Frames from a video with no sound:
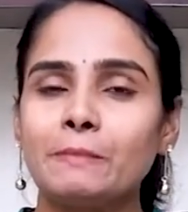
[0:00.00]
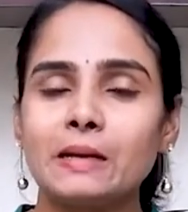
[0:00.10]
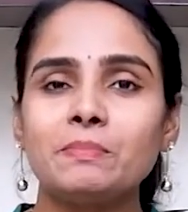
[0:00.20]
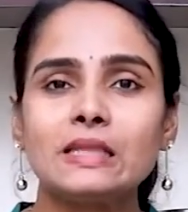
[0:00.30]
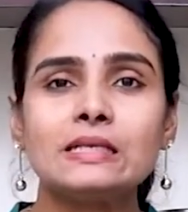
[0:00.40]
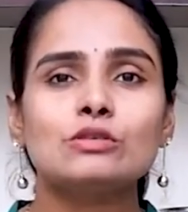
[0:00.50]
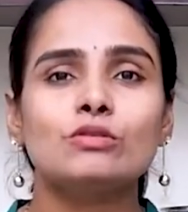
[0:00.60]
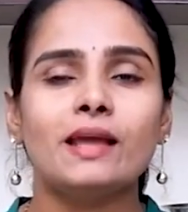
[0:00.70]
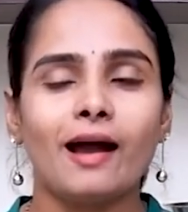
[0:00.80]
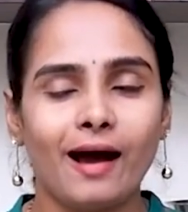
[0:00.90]
మనం
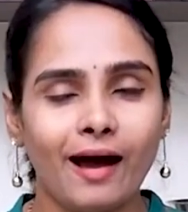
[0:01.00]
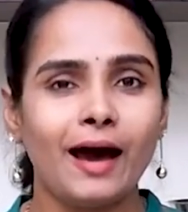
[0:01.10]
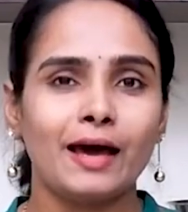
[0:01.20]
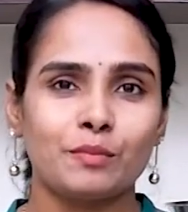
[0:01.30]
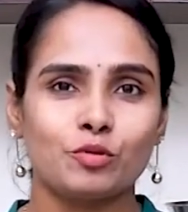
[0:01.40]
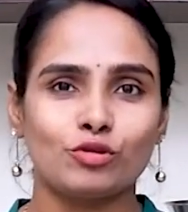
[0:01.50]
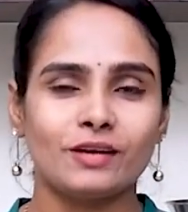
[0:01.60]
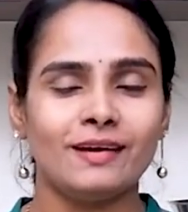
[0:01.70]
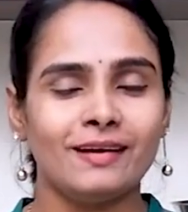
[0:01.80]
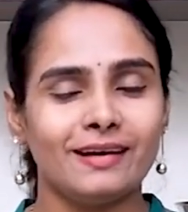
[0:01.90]
తీసుకునే ఆహారం
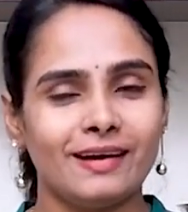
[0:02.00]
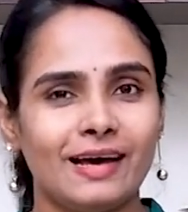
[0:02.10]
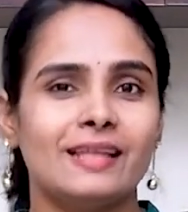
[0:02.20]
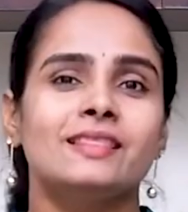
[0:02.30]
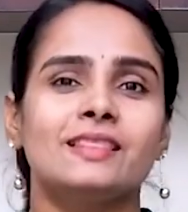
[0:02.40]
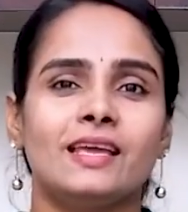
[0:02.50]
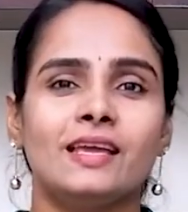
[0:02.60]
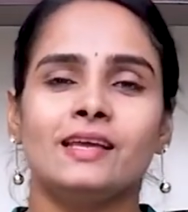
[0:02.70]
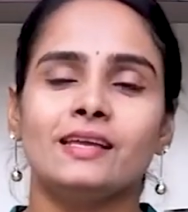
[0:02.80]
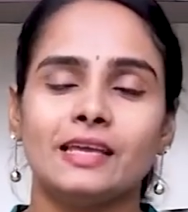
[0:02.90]
కూడా అంతే
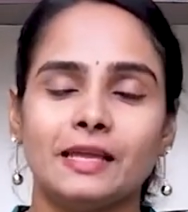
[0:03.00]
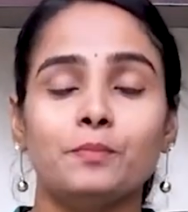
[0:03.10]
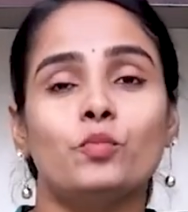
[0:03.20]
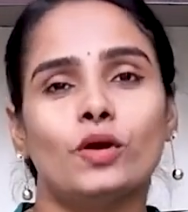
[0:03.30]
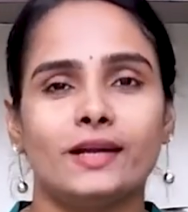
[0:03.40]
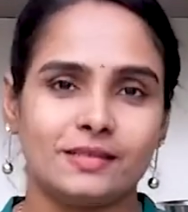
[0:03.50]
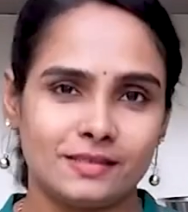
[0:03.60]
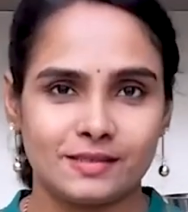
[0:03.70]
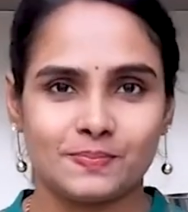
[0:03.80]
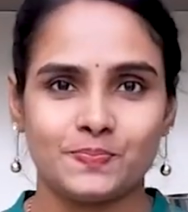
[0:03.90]

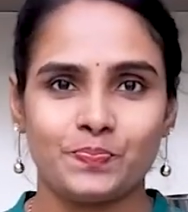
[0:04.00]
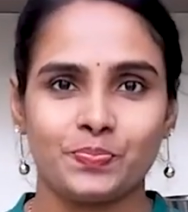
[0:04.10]
ఇంపార్టెన్స్